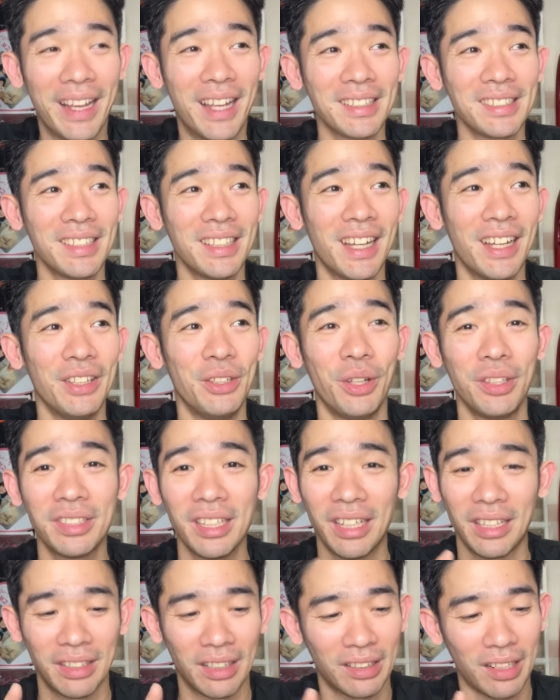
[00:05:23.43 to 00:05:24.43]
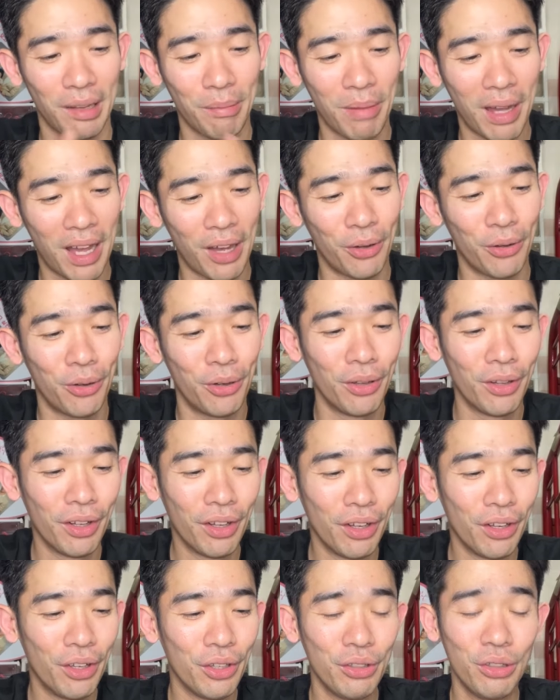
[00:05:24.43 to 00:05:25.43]
kasi nga, yung isa nagtatrabaho,
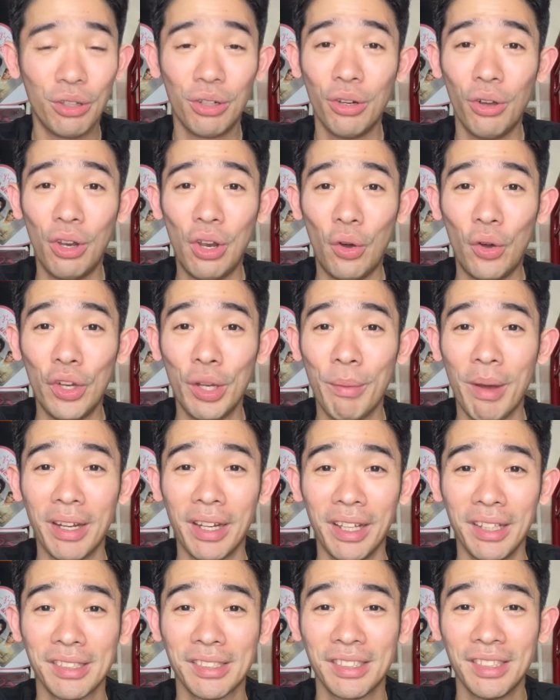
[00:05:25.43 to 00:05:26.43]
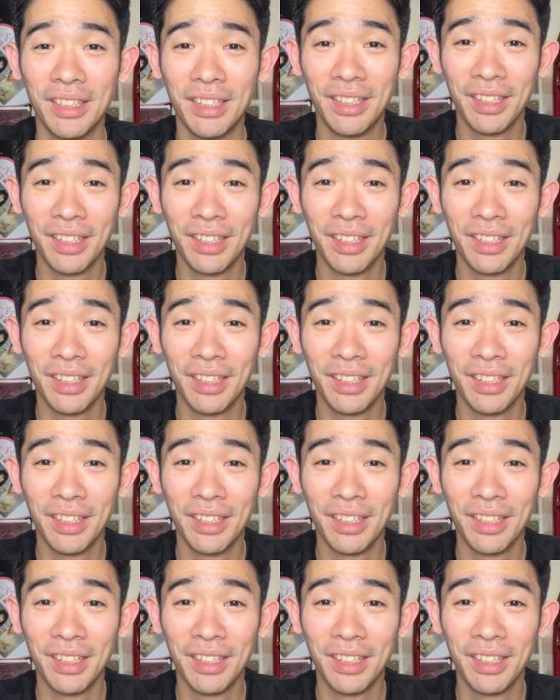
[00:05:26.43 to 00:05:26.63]
yung lola ko naman is,